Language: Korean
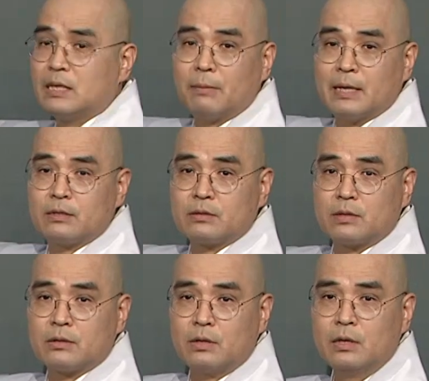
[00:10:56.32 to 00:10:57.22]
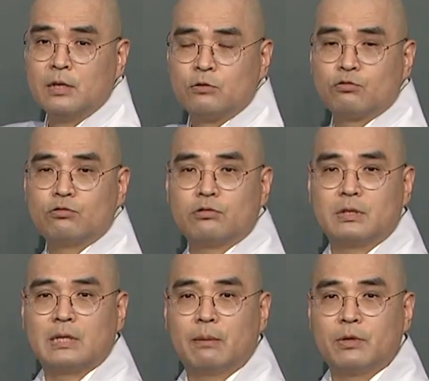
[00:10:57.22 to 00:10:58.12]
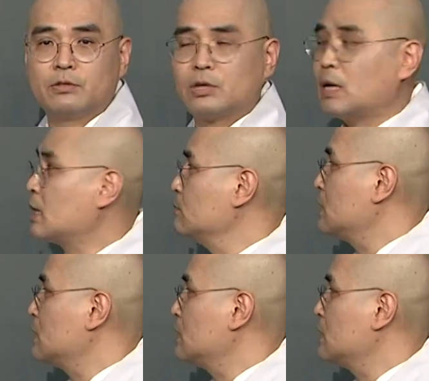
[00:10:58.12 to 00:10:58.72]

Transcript: 시대에 만들어져서 중국으로 이제 한번 쫙